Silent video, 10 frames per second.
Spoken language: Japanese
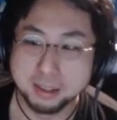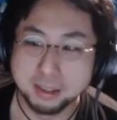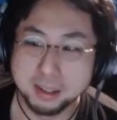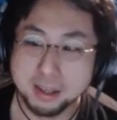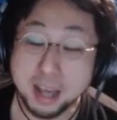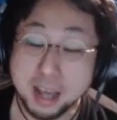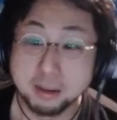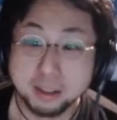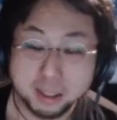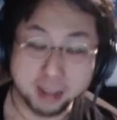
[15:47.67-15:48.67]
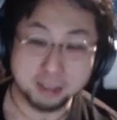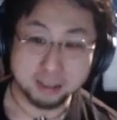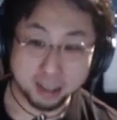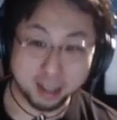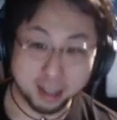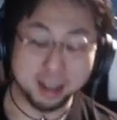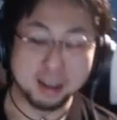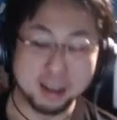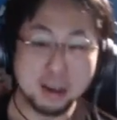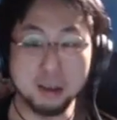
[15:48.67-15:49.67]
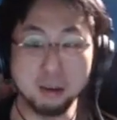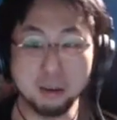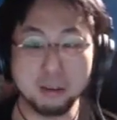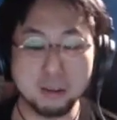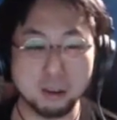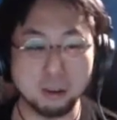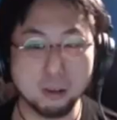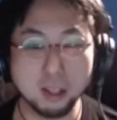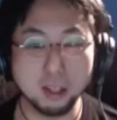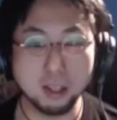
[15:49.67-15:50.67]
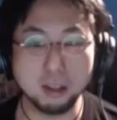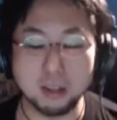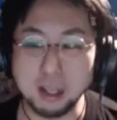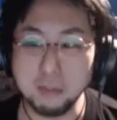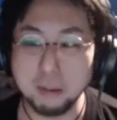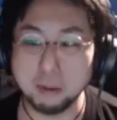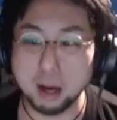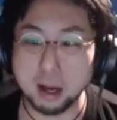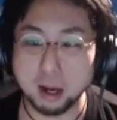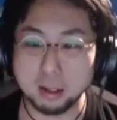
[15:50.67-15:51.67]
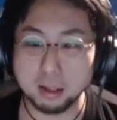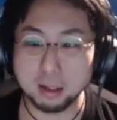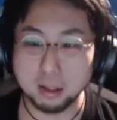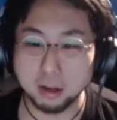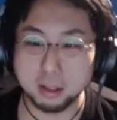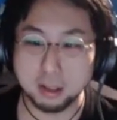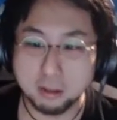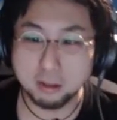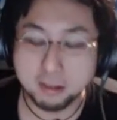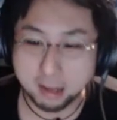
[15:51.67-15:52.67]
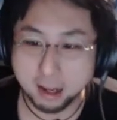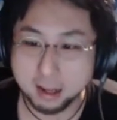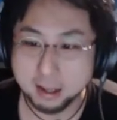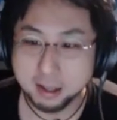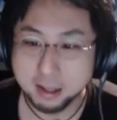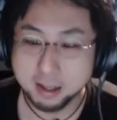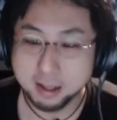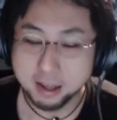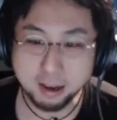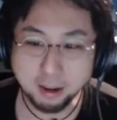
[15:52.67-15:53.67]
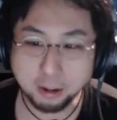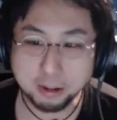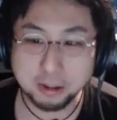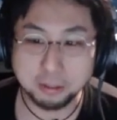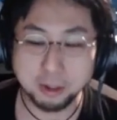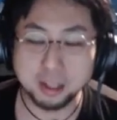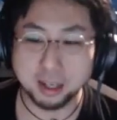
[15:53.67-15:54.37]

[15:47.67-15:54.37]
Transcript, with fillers: いや、あのさ、美容室の女の子に頭洗ってもらってる時にさ、エロって思わない？